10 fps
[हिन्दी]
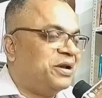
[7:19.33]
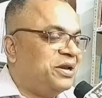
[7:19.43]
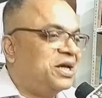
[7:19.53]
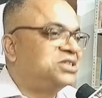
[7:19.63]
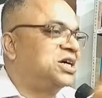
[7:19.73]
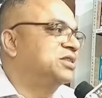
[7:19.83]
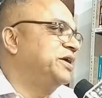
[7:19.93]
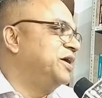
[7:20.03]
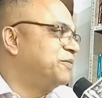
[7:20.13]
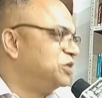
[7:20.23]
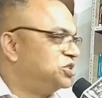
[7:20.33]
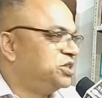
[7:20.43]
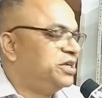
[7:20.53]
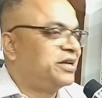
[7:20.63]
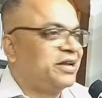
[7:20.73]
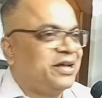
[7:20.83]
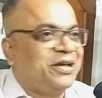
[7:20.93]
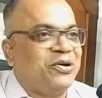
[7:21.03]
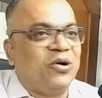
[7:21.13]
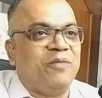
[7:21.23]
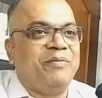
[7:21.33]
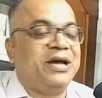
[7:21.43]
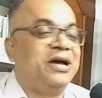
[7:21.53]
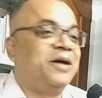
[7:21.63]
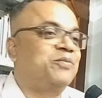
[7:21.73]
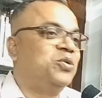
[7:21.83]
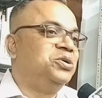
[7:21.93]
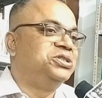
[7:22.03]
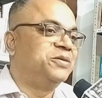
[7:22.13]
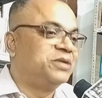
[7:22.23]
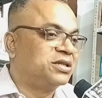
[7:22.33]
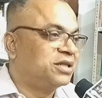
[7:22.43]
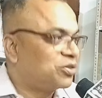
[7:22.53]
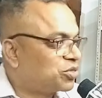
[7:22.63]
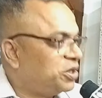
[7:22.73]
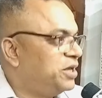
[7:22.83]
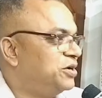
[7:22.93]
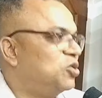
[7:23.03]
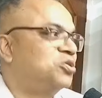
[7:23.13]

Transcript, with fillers: बनना चाहते हैं आप इंजीनियर हैं और मैं आपको ज़बरदस्ती